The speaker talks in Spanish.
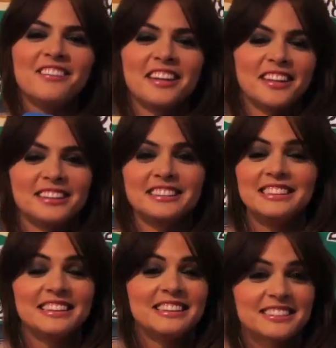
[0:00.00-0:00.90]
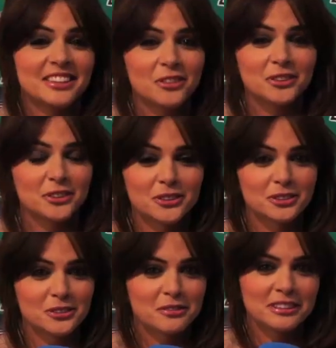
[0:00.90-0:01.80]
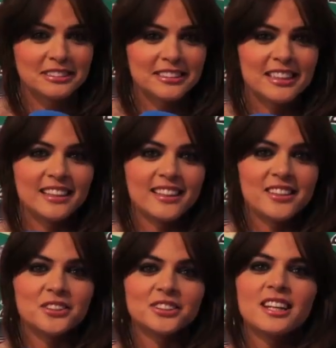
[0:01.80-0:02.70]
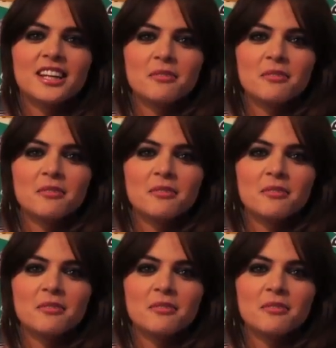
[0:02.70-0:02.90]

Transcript: la verdad que ni siquiera sé cuántos fans tienen ellos,